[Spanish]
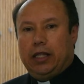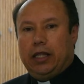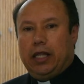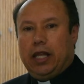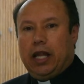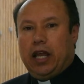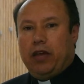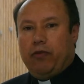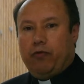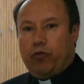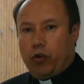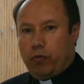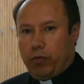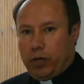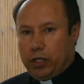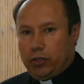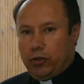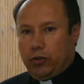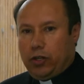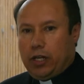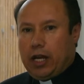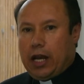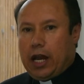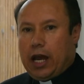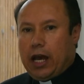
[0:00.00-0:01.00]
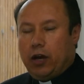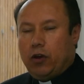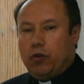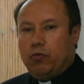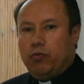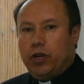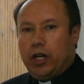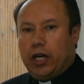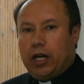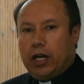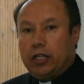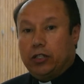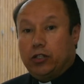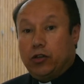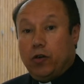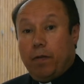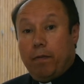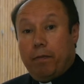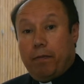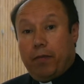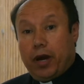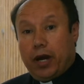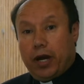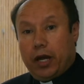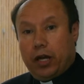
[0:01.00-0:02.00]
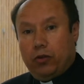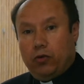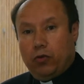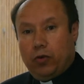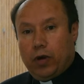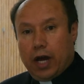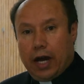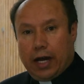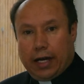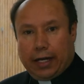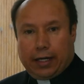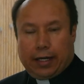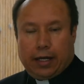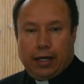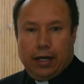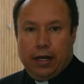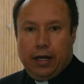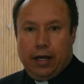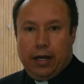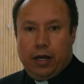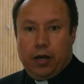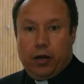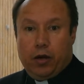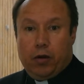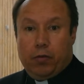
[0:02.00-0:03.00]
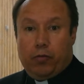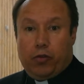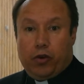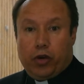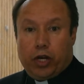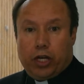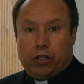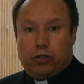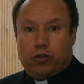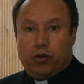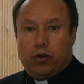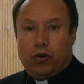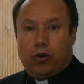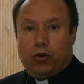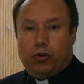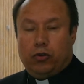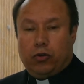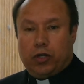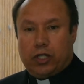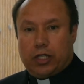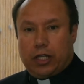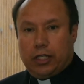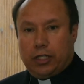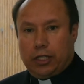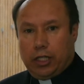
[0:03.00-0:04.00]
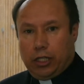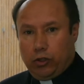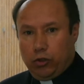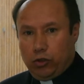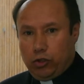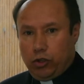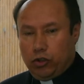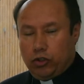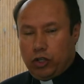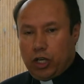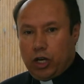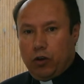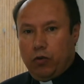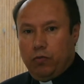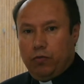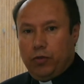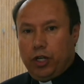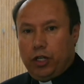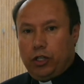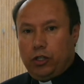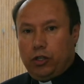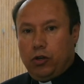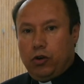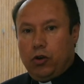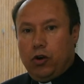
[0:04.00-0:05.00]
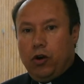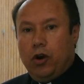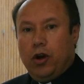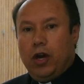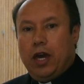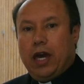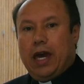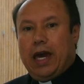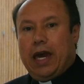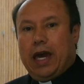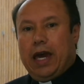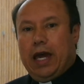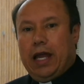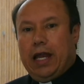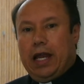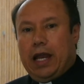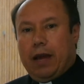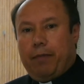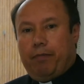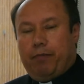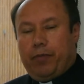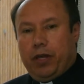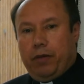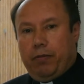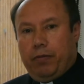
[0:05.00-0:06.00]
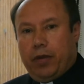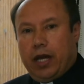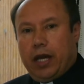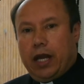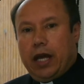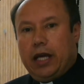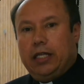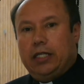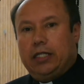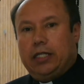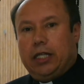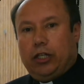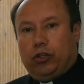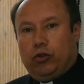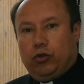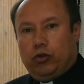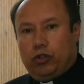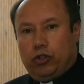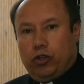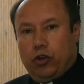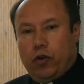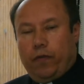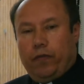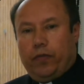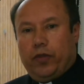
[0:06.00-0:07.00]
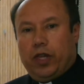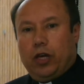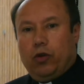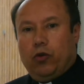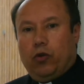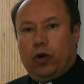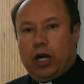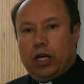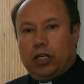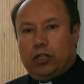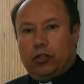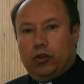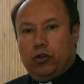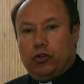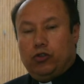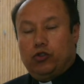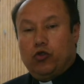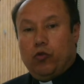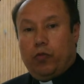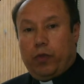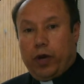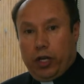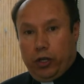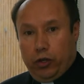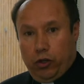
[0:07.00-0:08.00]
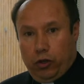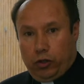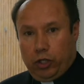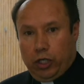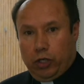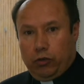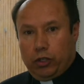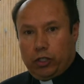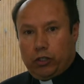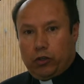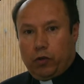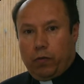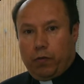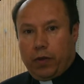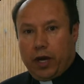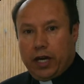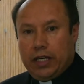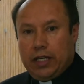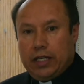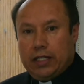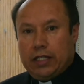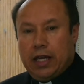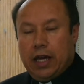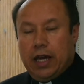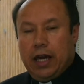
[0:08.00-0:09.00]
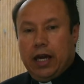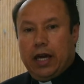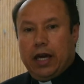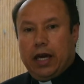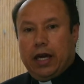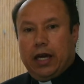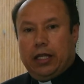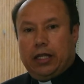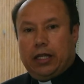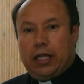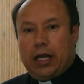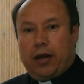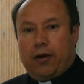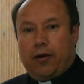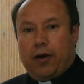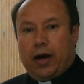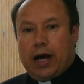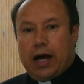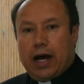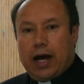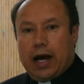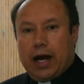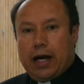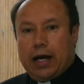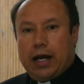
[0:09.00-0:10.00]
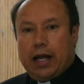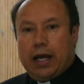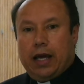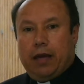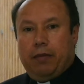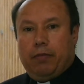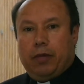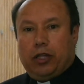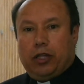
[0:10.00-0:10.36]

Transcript: de la información y la comunicación para educar. Por eso nuestra institución se convirtió en la primera institución de educación superior de nuestro país en trabajar en